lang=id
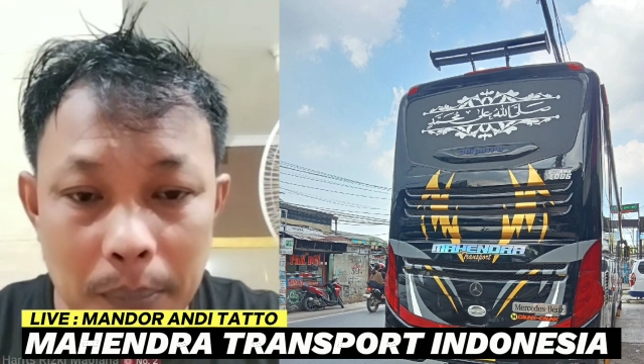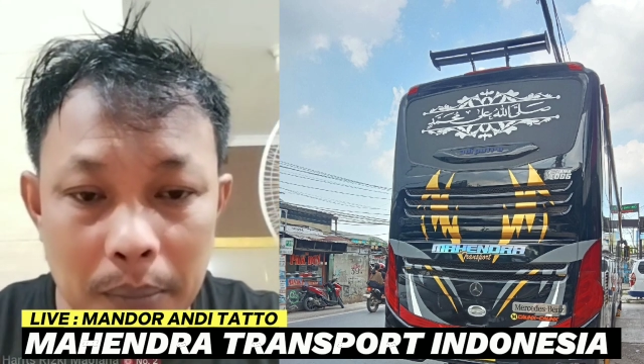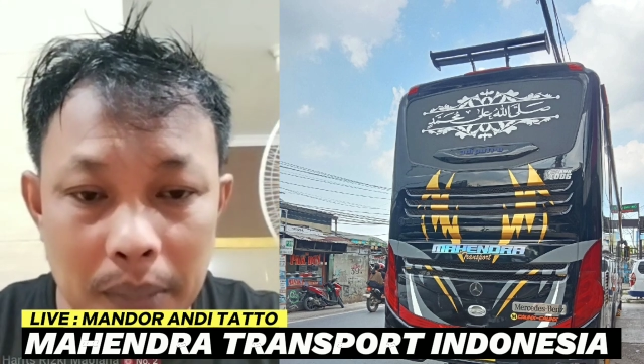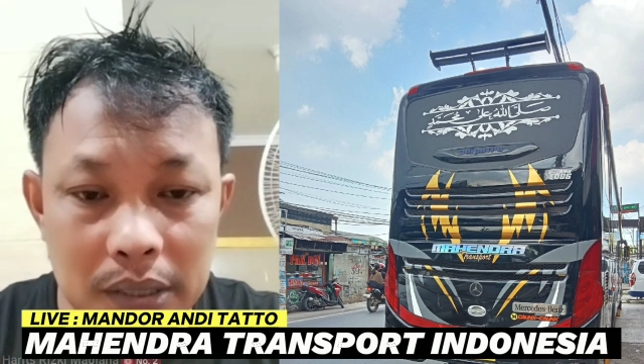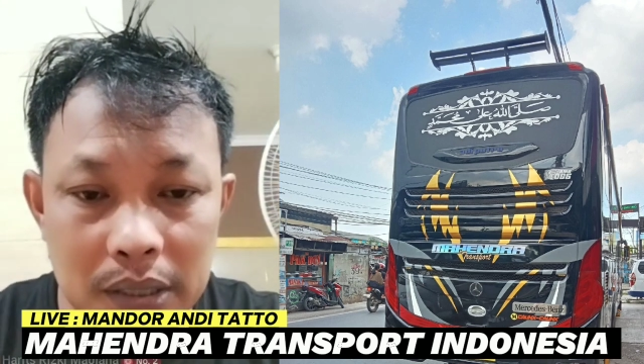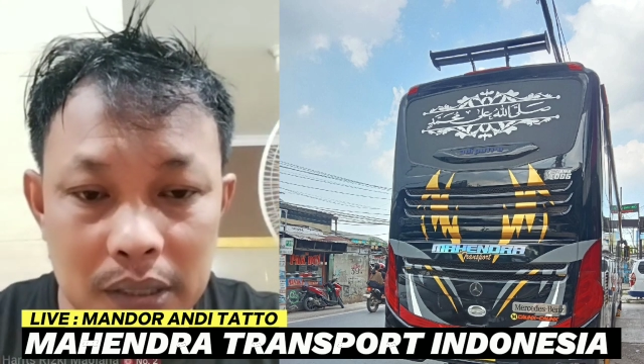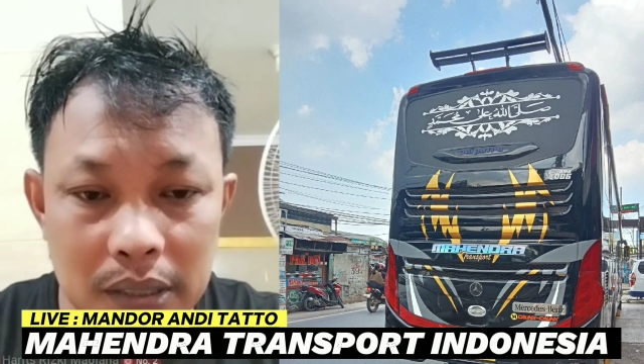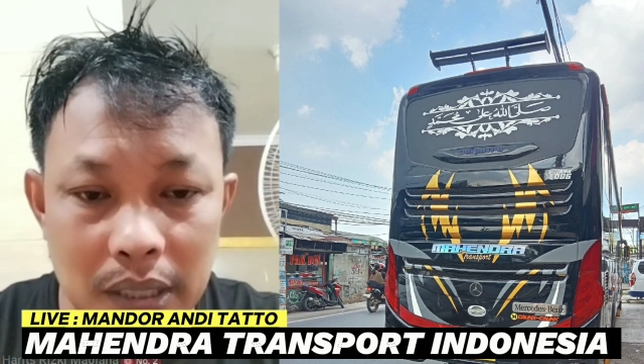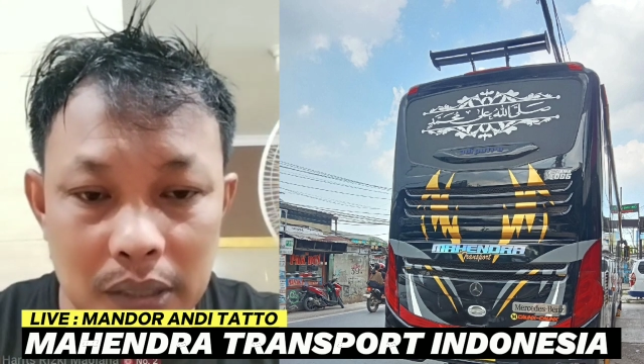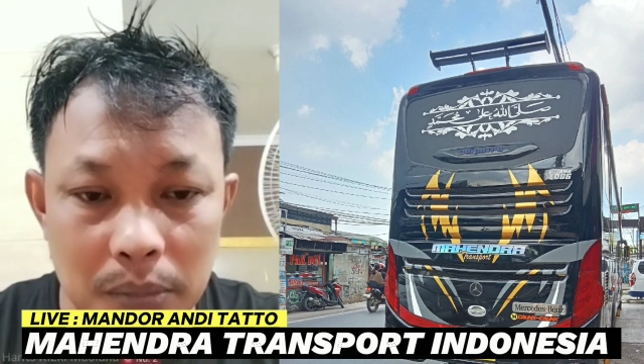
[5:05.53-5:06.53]
yang nyopir ke
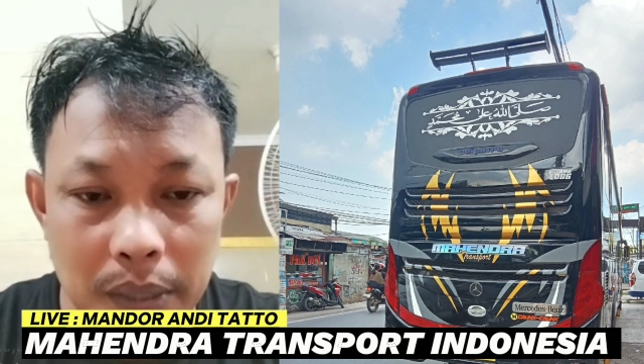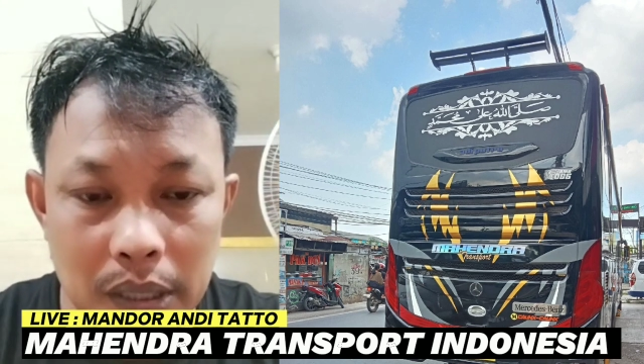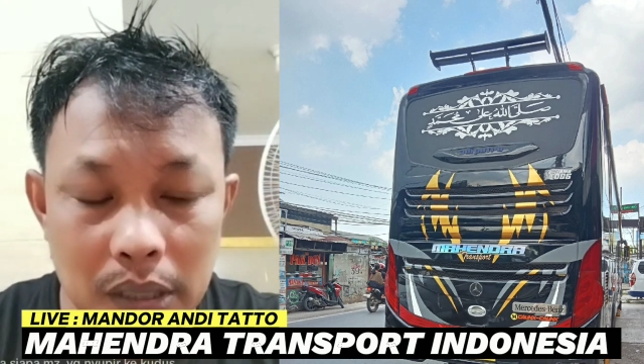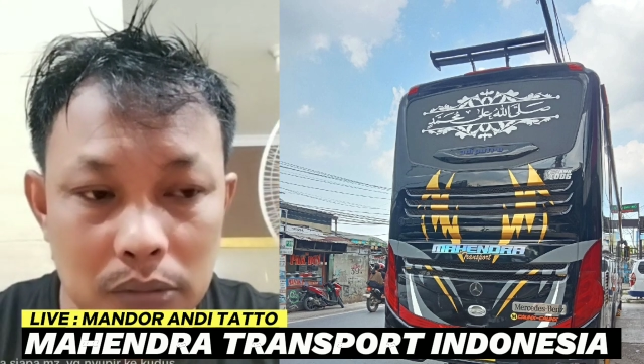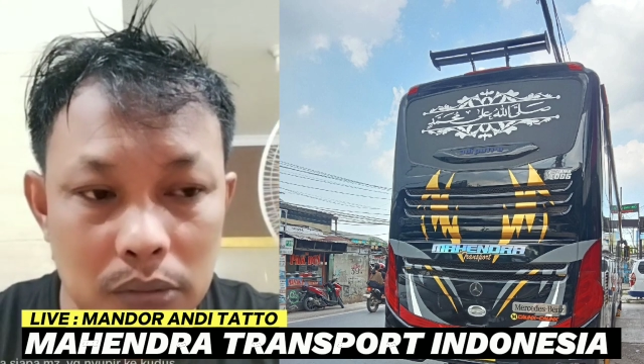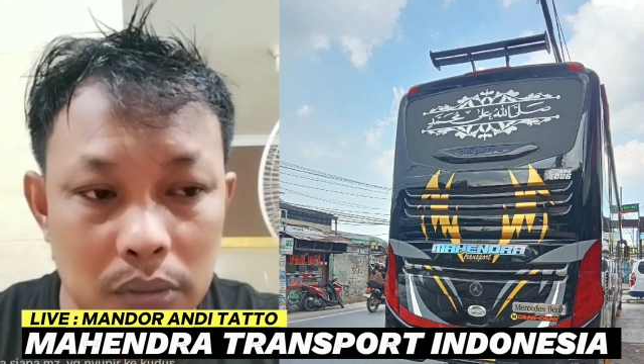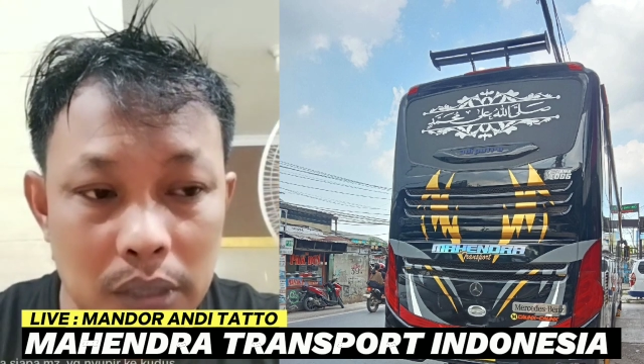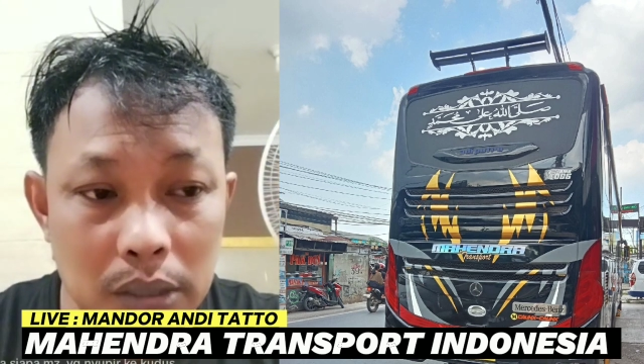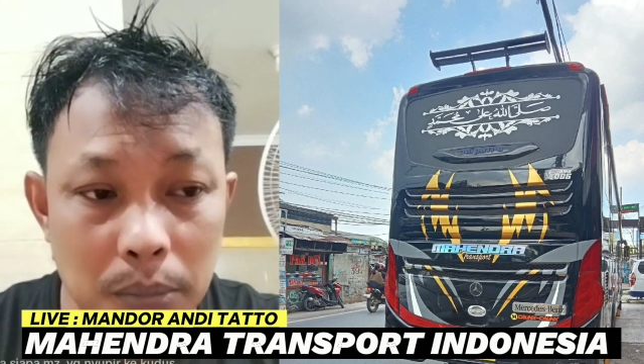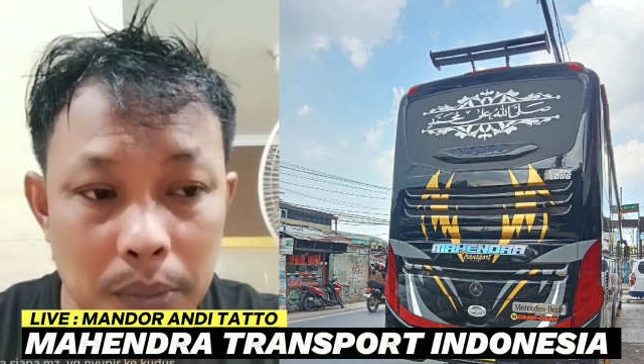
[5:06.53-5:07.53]
Kudus yang nyopir ke
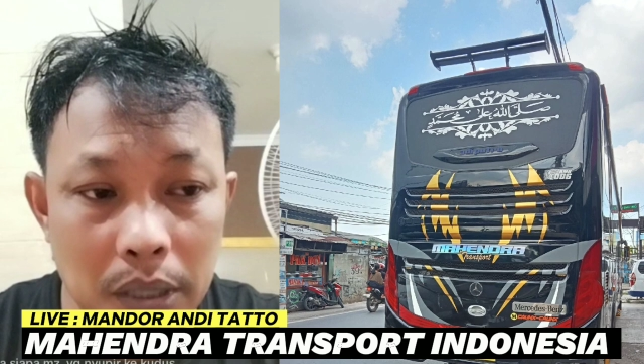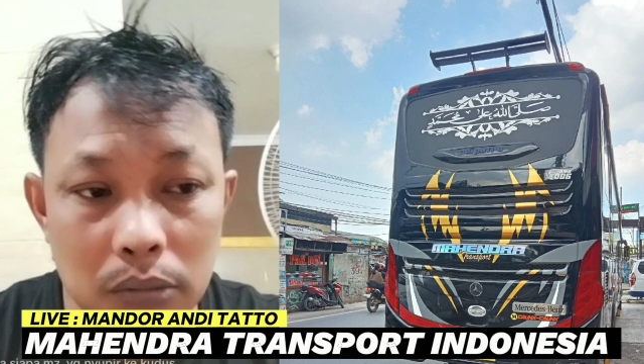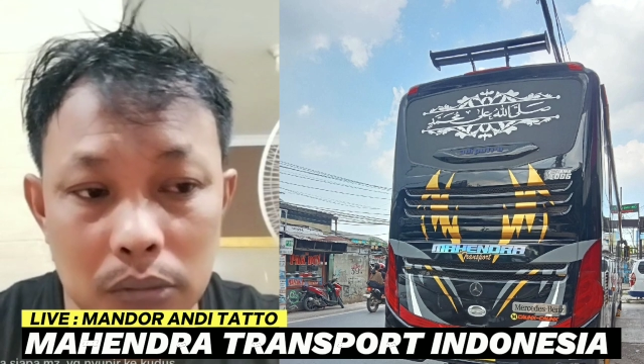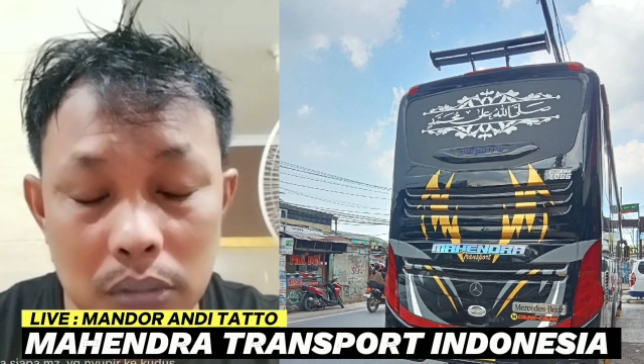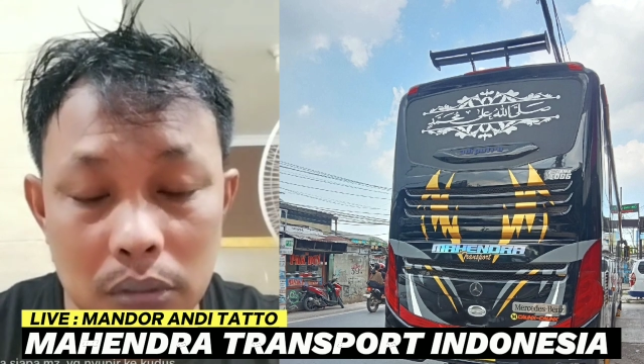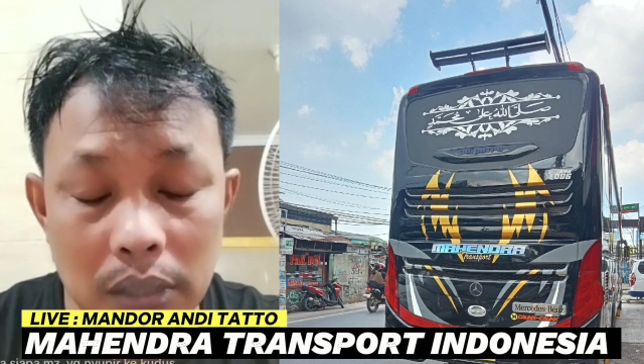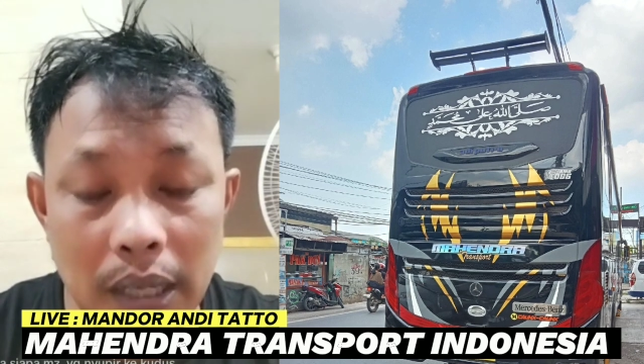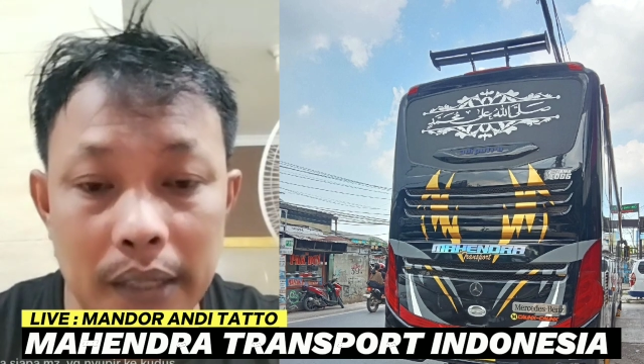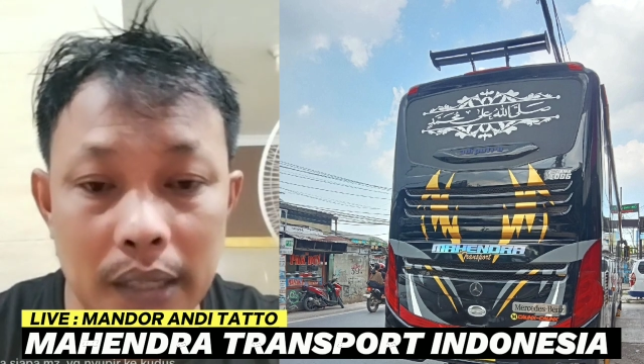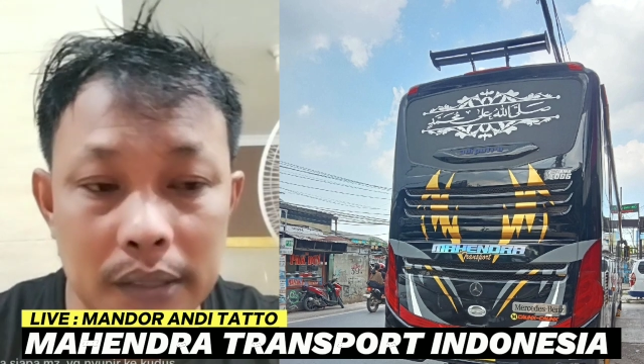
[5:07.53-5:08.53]
Kudus itu saya
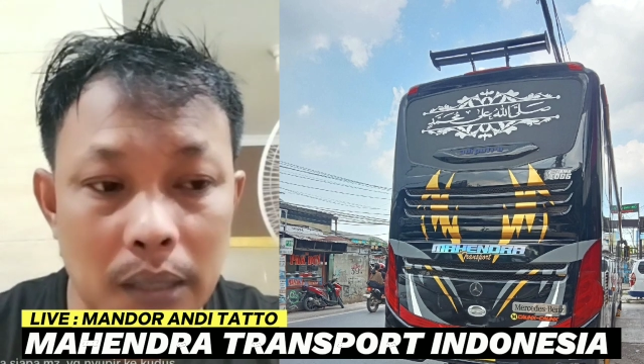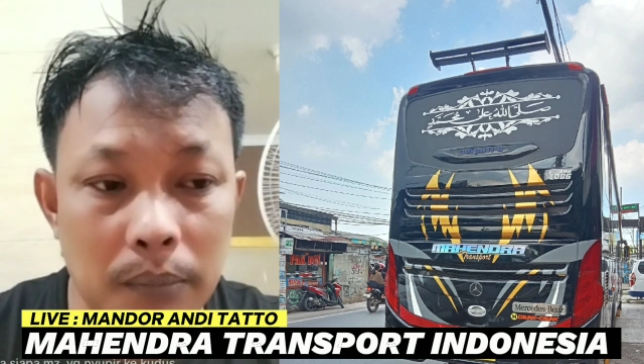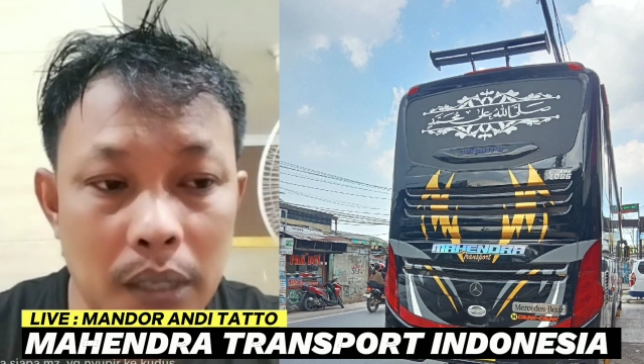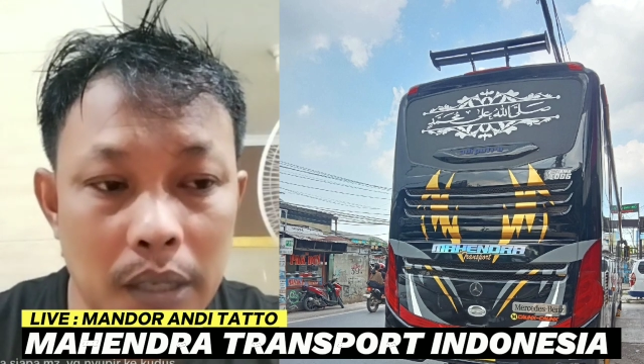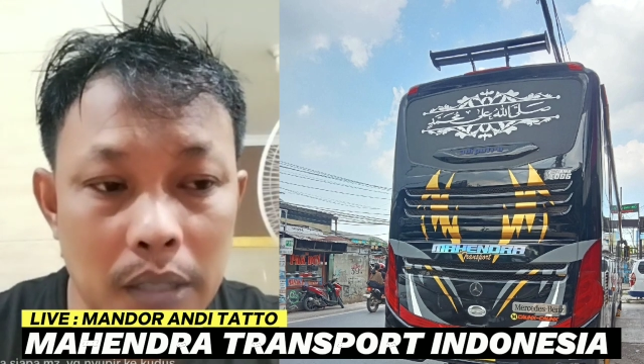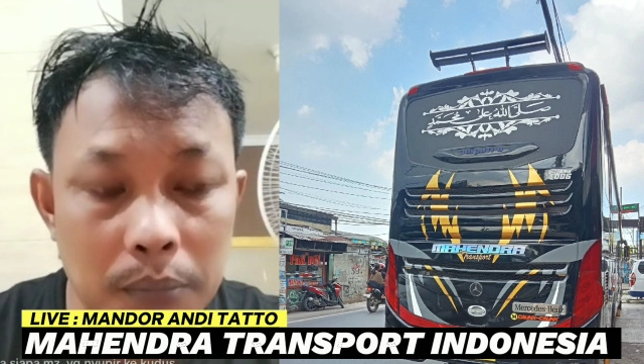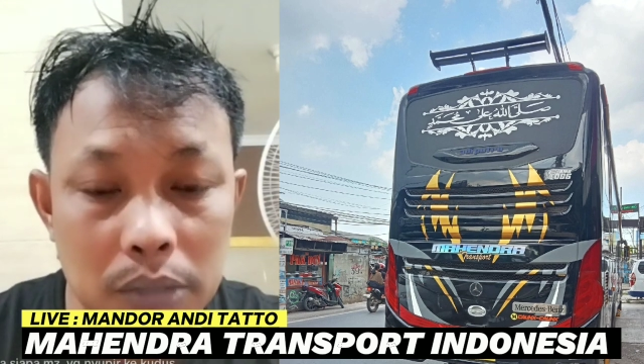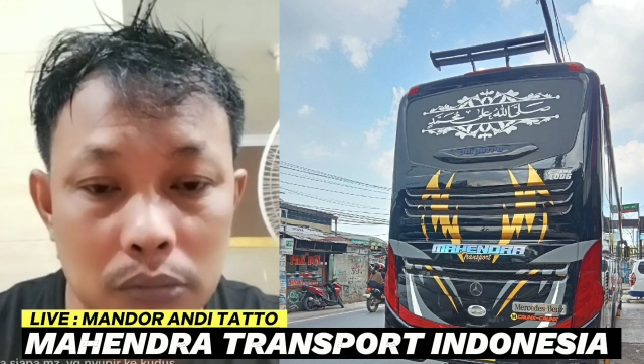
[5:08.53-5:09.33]
sama Mas Kuntong